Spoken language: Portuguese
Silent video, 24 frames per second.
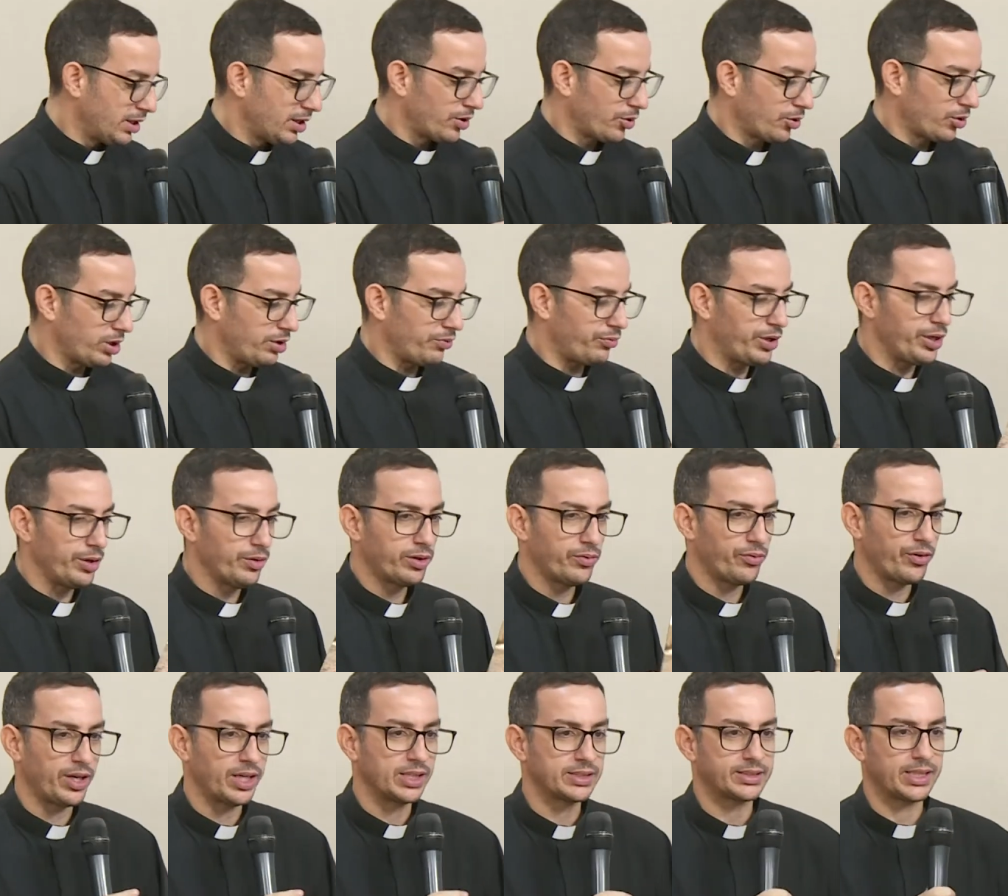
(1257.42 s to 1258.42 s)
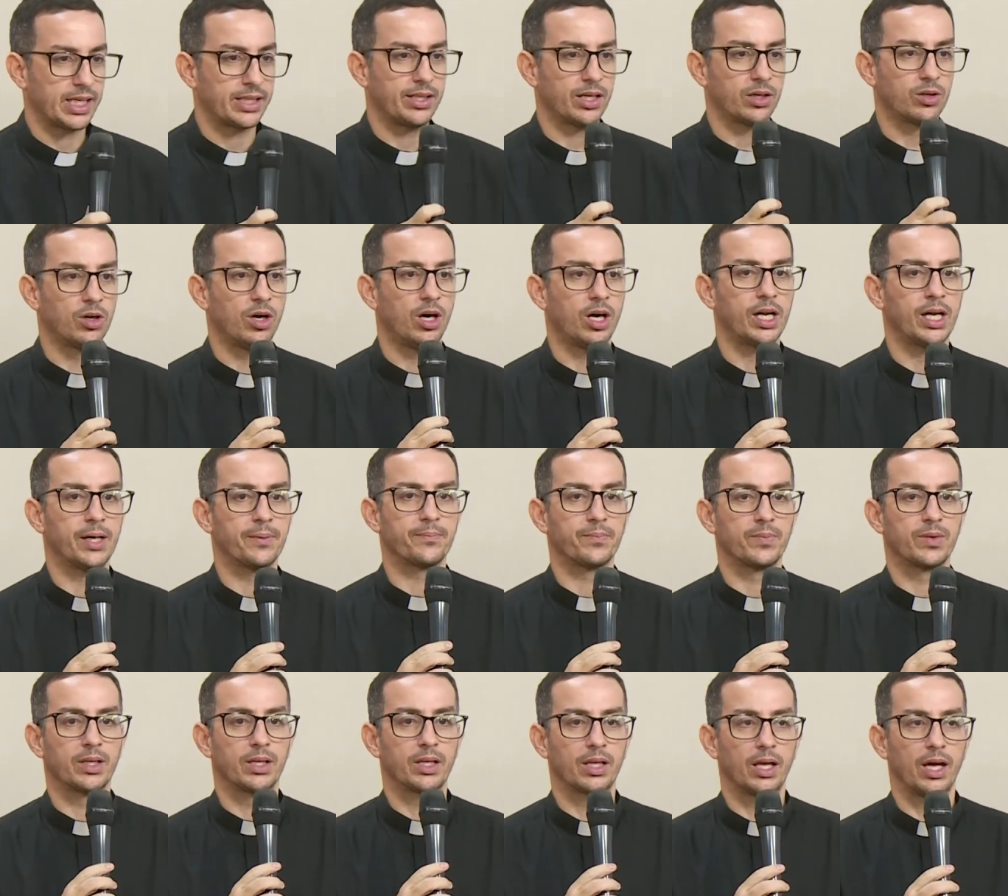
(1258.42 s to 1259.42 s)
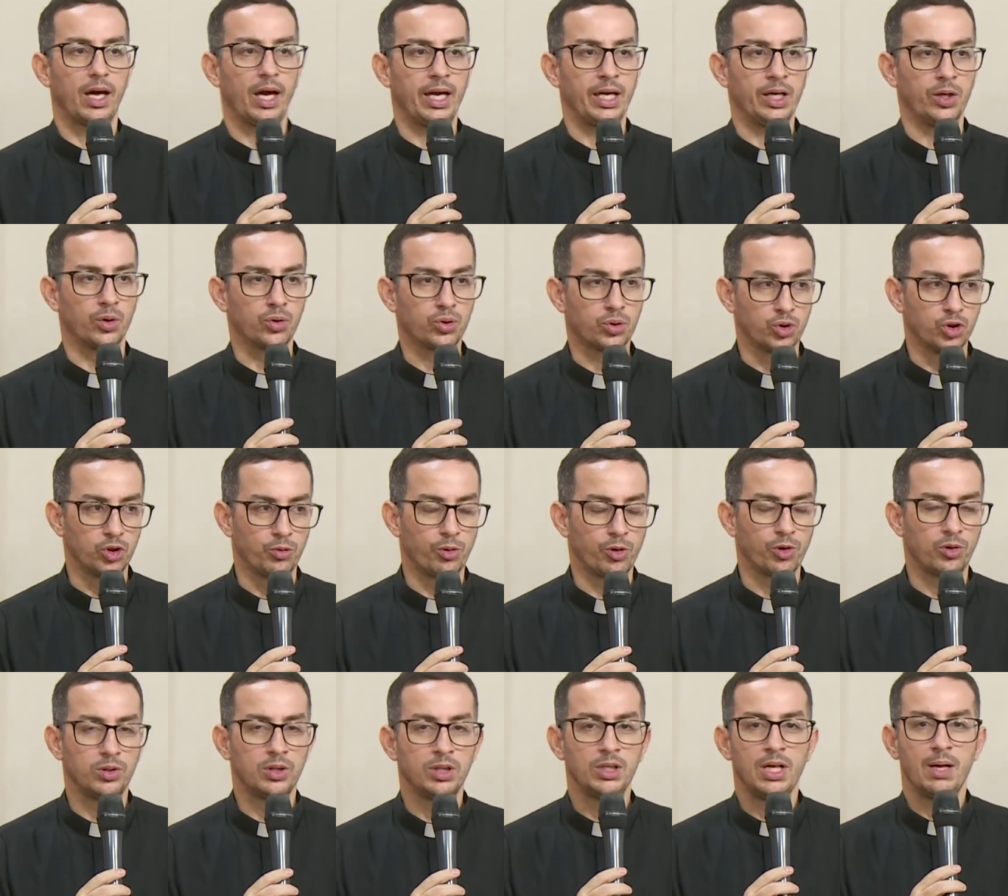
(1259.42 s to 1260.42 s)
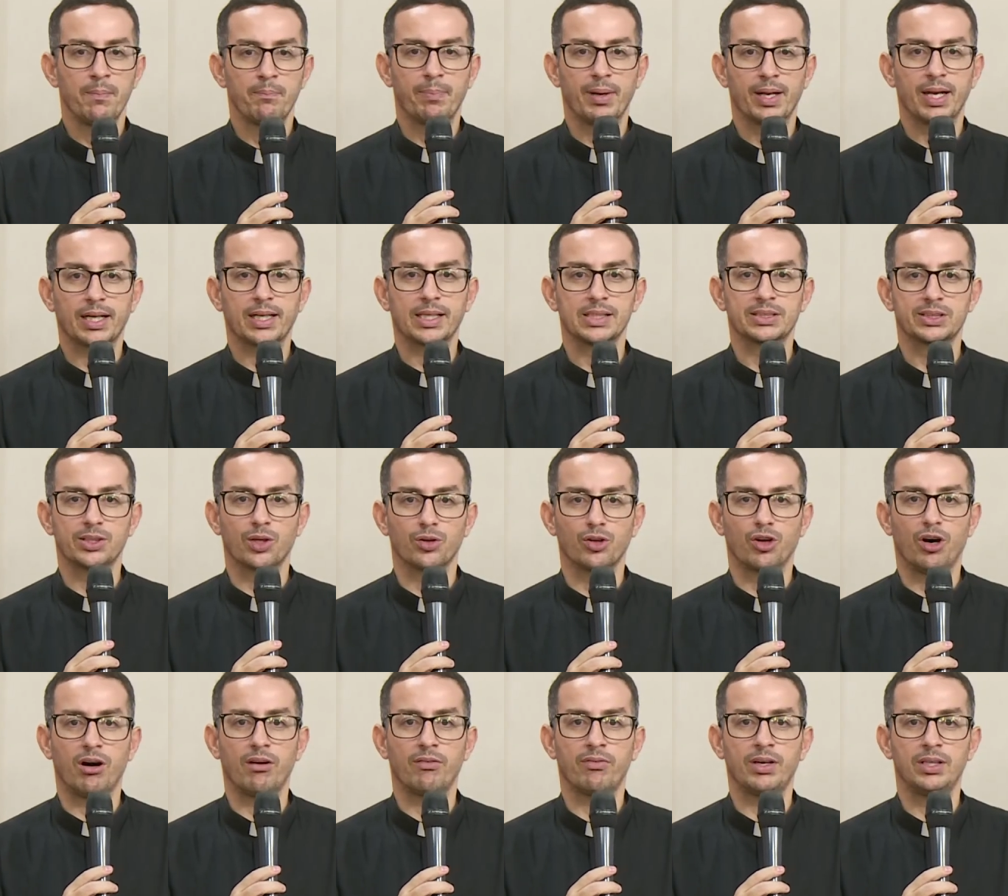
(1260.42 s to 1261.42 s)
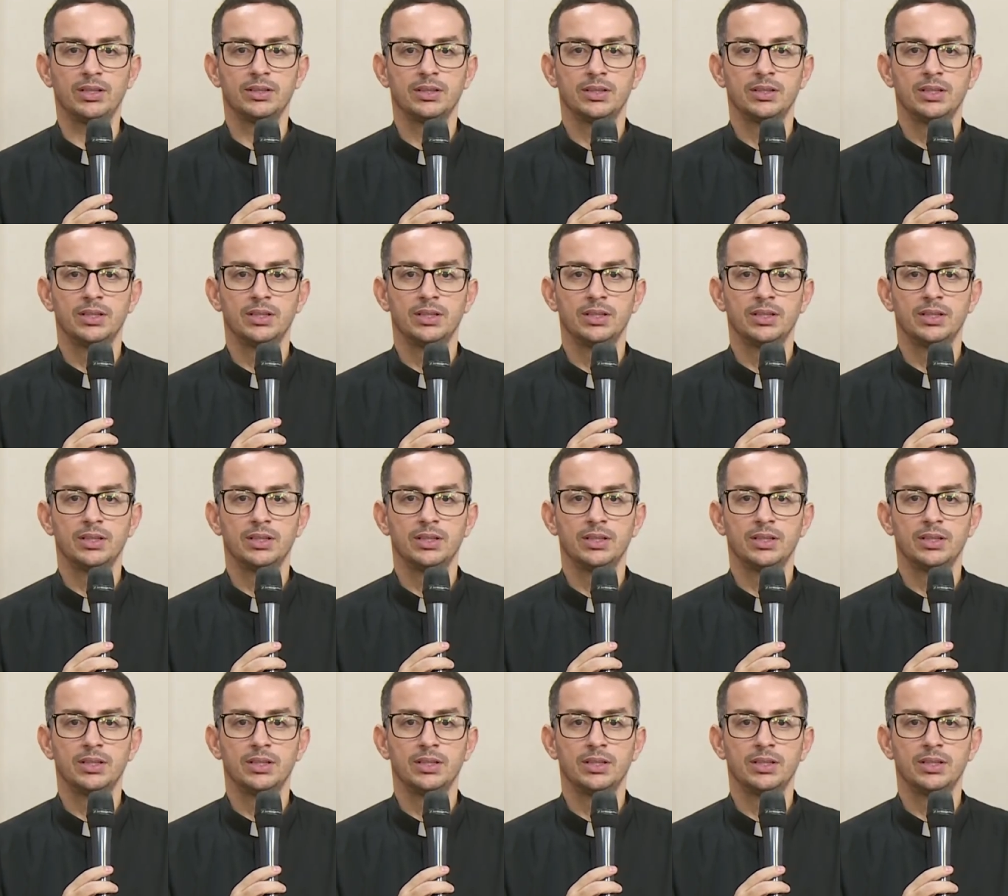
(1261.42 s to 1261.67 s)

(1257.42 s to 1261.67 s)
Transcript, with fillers: o livrinho que foi lançado agora em outubro pela canção nova